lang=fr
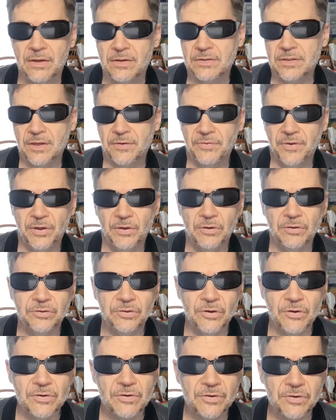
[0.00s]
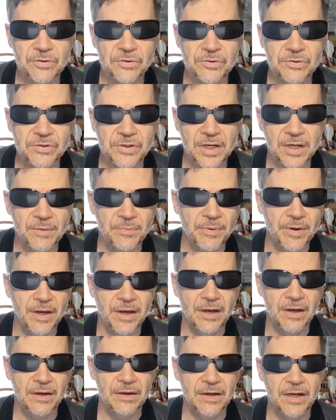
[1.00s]
Ça fait longtemps que je ne l'ai
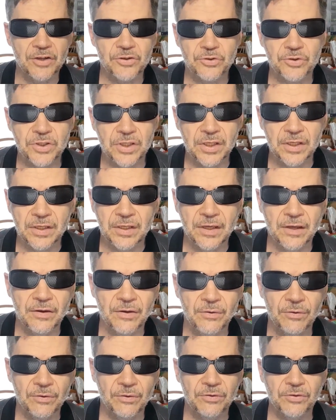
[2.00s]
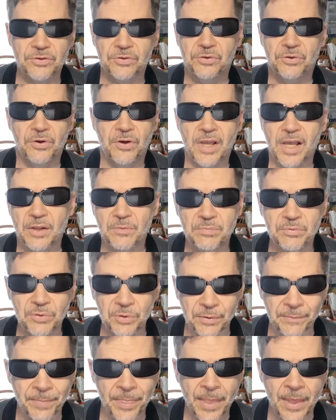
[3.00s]
pas acheté, que je ne le regarde
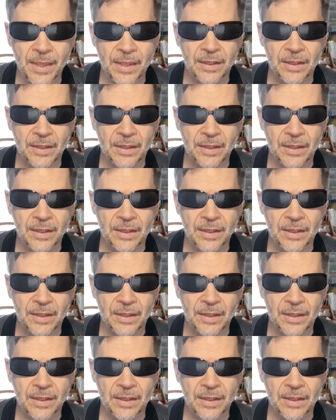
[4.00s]
plus.